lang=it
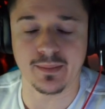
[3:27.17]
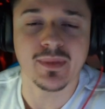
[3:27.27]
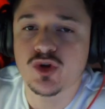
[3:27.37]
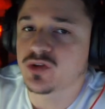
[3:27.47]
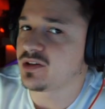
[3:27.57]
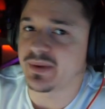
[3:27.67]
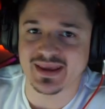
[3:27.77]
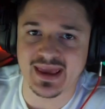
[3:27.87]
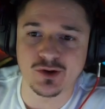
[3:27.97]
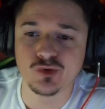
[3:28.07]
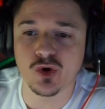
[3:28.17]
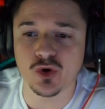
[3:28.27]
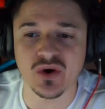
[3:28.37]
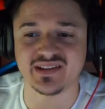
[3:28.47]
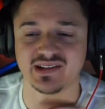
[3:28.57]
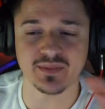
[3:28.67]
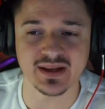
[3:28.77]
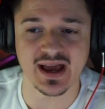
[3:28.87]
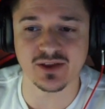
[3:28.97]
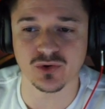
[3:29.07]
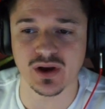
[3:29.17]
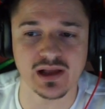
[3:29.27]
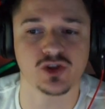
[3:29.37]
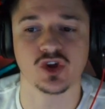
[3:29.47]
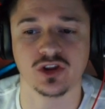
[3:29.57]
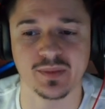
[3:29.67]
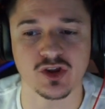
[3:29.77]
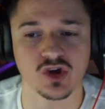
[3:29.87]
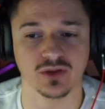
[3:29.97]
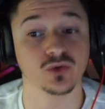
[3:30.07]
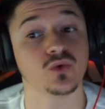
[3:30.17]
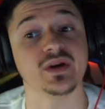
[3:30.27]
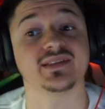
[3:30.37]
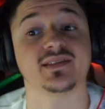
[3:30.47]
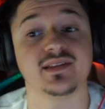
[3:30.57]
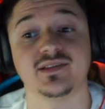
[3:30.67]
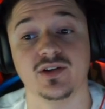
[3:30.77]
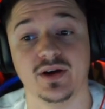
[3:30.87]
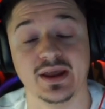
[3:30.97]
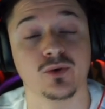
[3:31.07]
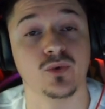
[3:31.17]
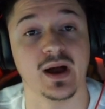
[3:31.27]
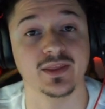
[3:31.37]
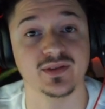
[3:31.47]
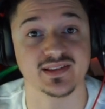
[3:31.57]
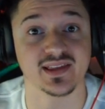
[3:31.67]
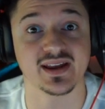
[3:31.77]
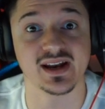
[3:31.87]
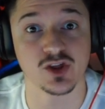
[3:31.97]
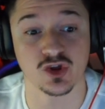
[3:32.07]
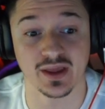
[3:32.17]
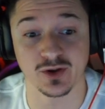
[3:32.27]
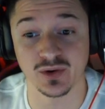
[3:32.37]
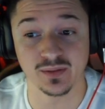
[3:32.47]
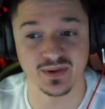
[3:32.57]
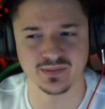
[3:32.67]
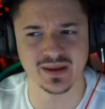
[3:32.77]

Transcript: Ma giusto perché non ho esaminato al 100% questa sezione quando è stata rilasciata con il pass